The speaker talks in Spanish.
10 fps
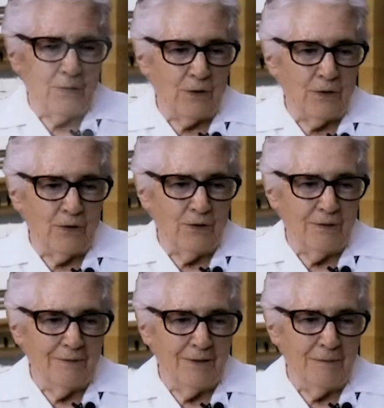
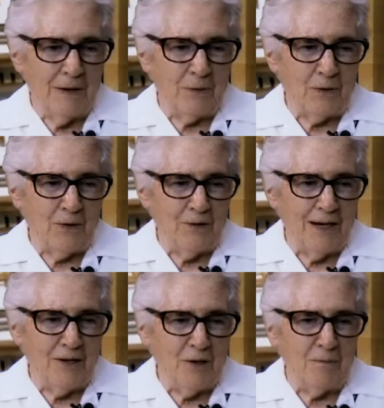acuerdo, no me acuerdo
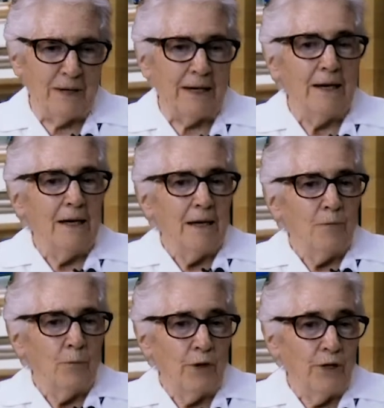ahora el nombre,
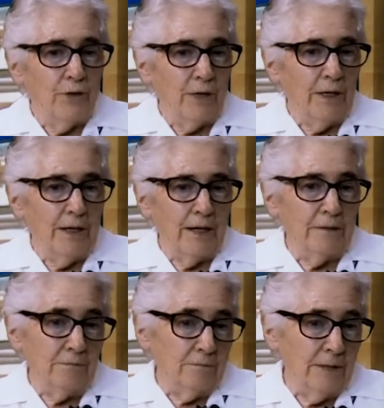bueno,
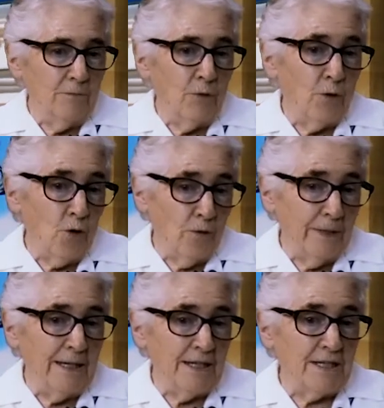eran muy
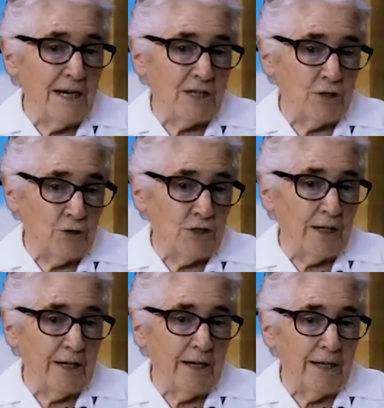jóvenes, las dos
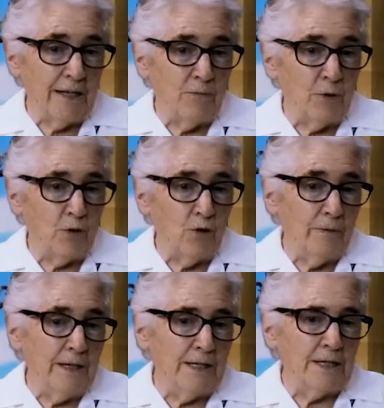de Granada muy
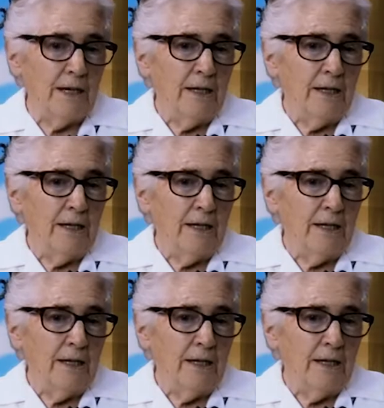jóvenes. Del